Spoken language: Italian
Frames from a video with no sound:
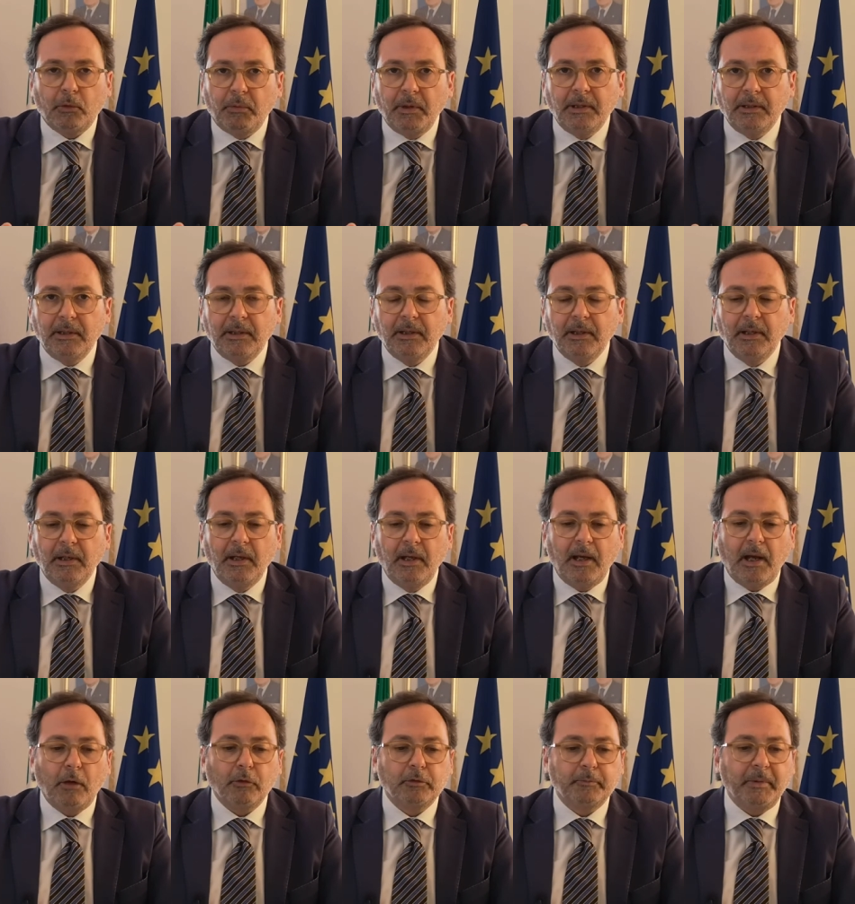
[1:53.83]
Quindi
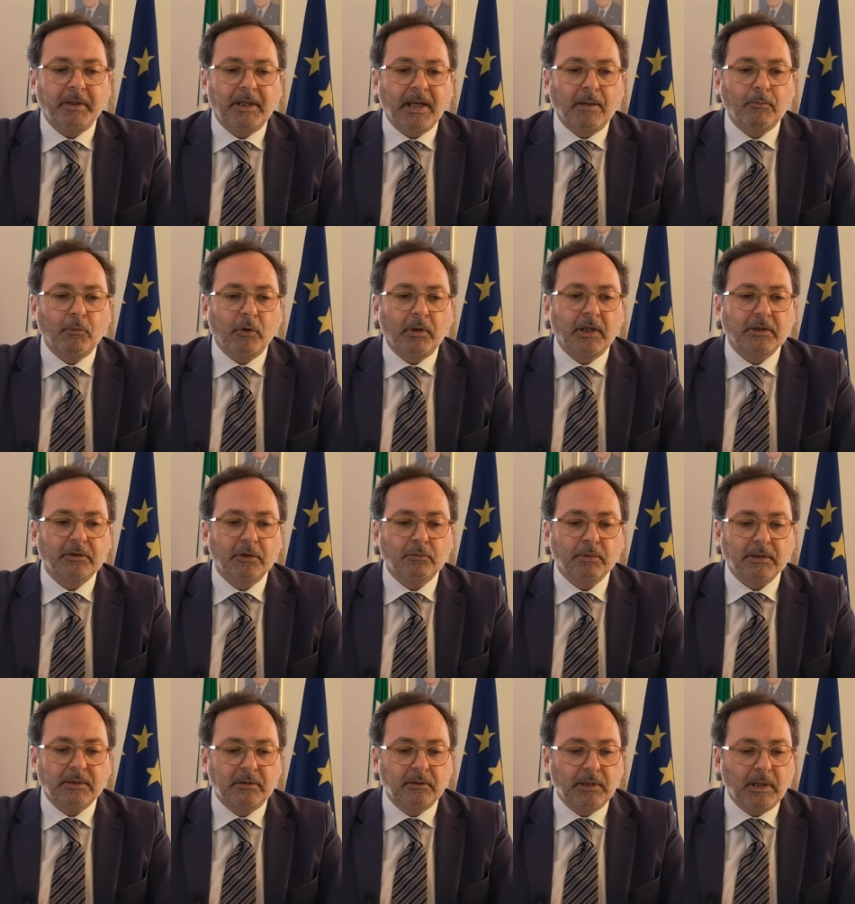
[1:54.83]
auspichiamo che la
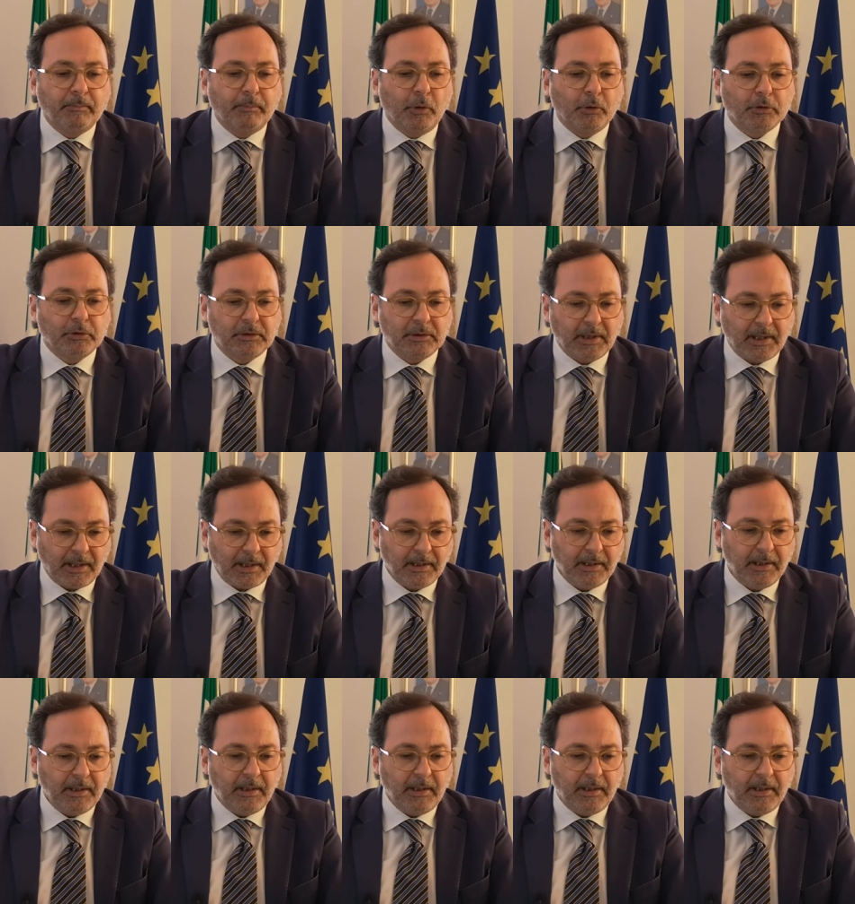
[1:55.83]
situazione possa